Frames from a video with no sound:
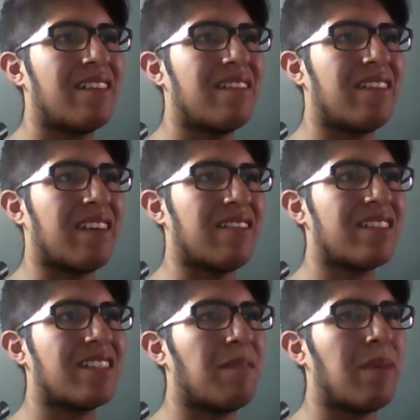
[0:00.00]
y no
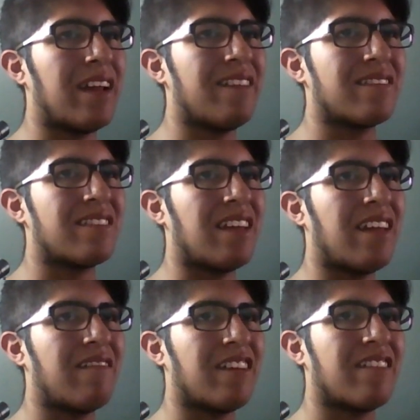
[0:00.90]
sé si para ellos
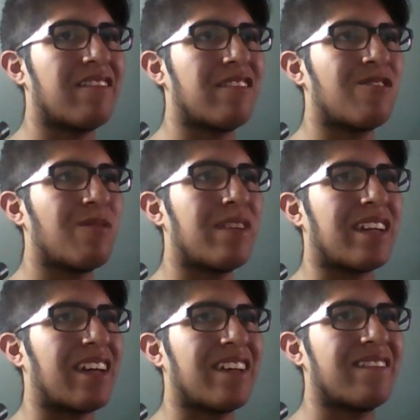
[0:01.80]
tener un hijo youtuber
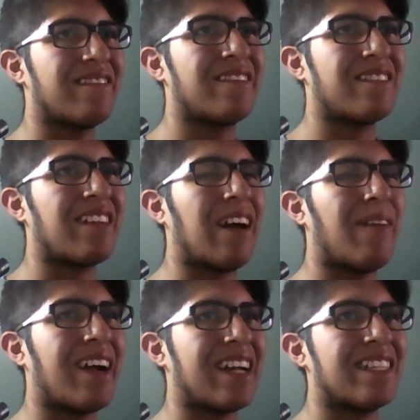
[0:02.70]
que
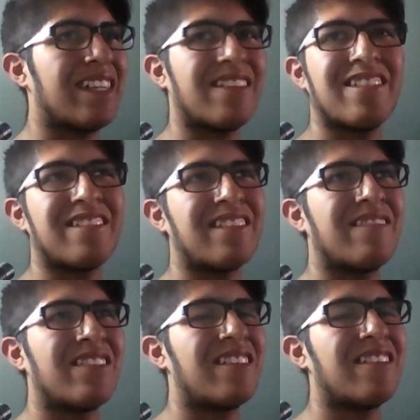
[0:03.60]
graba casi todo,
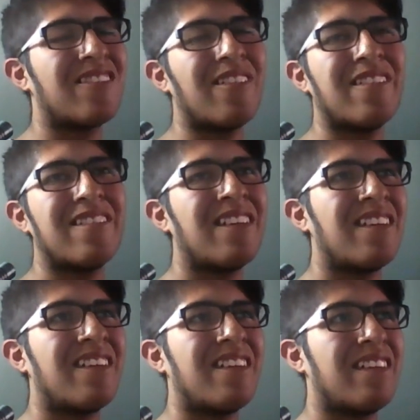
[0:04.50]
bueno, no todo,
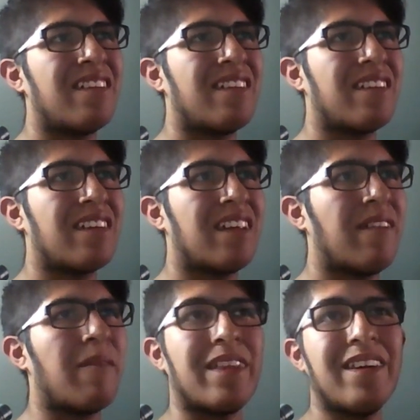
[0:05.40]

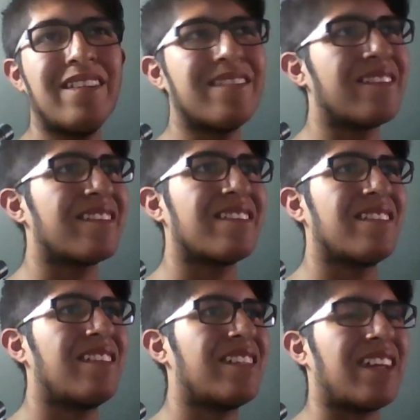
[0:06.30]
graba videos,
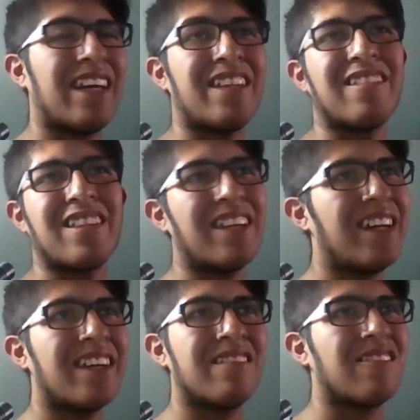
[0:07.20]
dice cada
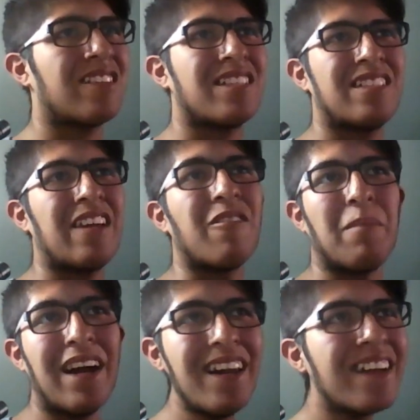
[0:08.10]
tontería, no sé si sea
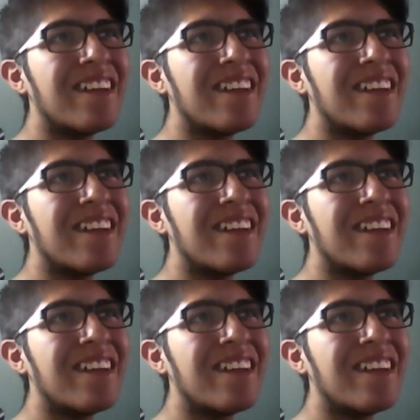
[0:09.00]
normal